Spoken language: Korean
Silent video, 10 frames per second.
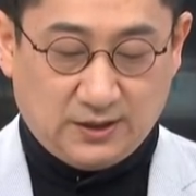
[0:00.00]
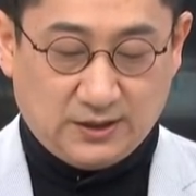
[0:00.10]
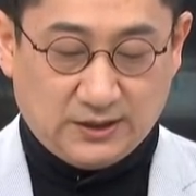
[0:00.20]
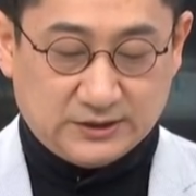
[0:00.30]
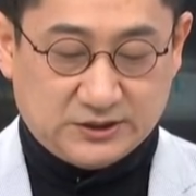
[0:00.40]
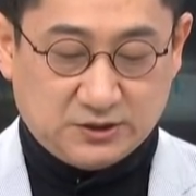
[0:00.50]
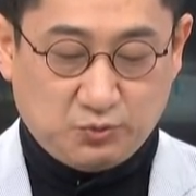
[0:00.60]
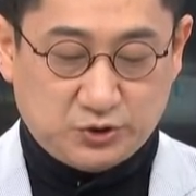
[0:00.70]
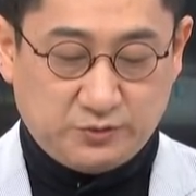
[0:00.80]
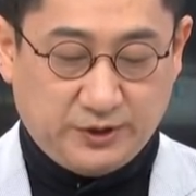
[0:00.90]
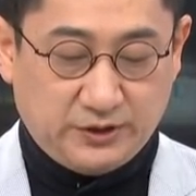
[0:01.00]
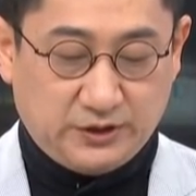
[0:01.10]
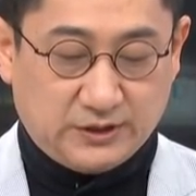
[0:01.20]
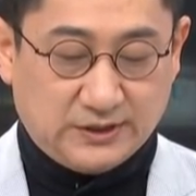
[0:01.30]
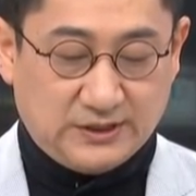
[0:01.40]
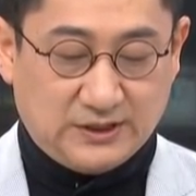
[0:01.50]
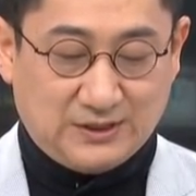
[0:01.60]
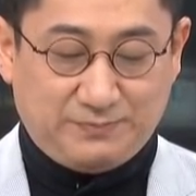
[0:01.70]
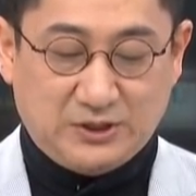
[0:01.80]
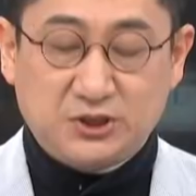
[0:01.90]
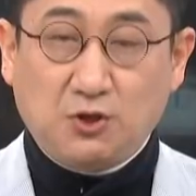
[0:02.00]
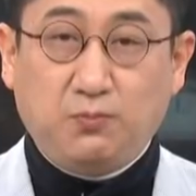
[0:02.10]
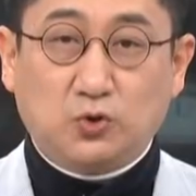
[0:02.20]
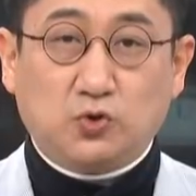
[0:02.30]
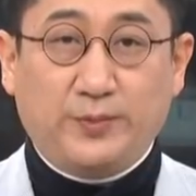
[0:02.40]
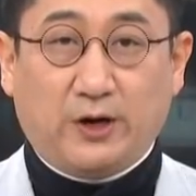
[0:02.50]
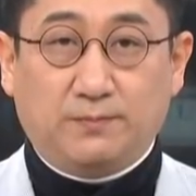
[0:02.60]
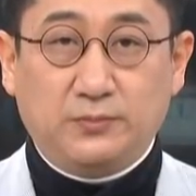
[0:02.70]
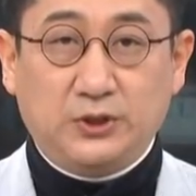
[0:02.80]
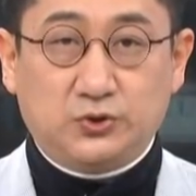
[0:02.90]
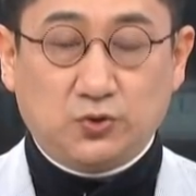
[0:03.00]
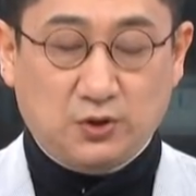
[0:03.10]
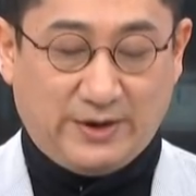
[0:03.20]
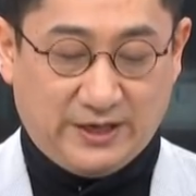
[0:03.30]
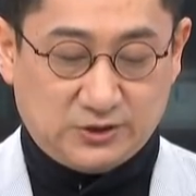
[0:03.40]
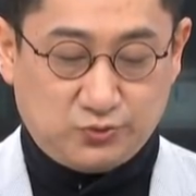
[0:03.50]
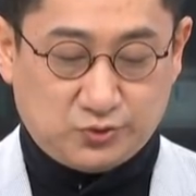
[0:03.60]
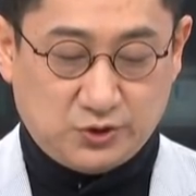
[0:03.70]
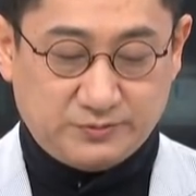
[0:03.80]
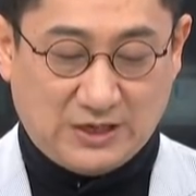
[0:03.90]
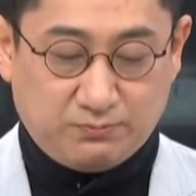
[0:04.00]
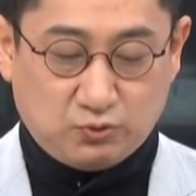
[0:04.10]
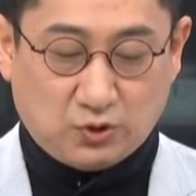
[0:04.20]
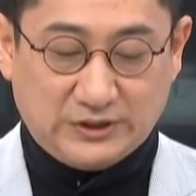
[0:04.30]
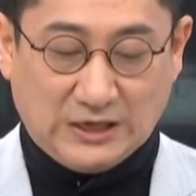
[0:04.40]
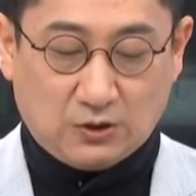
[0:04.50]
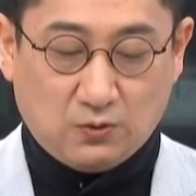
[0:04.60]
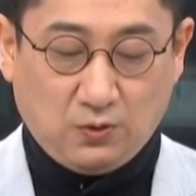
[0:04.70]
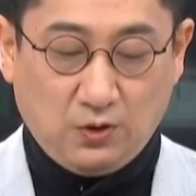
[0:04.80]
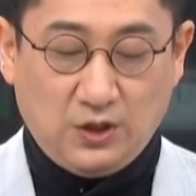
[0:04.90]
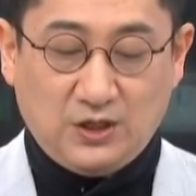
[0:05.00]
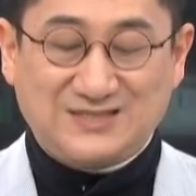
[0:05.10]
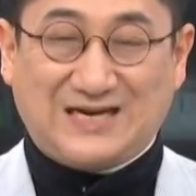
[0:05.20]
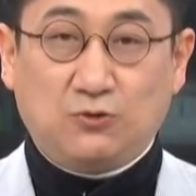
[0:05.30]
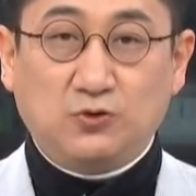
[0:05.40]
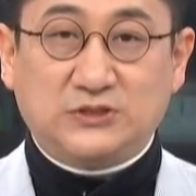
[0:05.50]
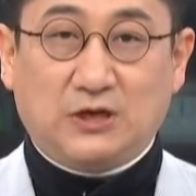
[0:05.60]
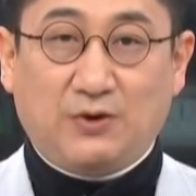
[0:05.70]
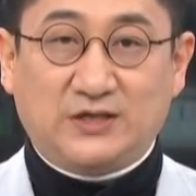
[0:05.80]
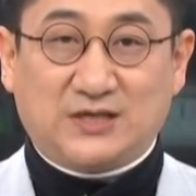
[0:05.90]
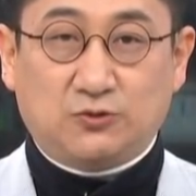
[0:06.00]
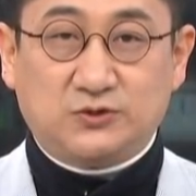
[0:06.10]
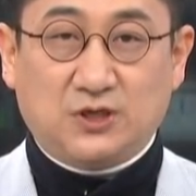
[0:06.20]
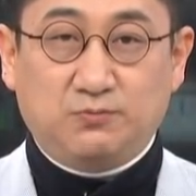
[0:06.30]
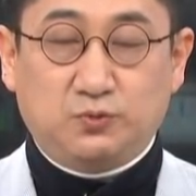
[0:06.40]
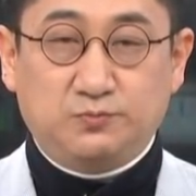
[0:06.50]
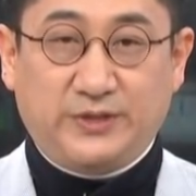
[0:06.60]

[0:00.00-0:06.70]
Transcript: 어, 지금 보시면은 이 비점포 소매업 이쪽이 마이너스 6.4%가 나왔고 자동차와 자동차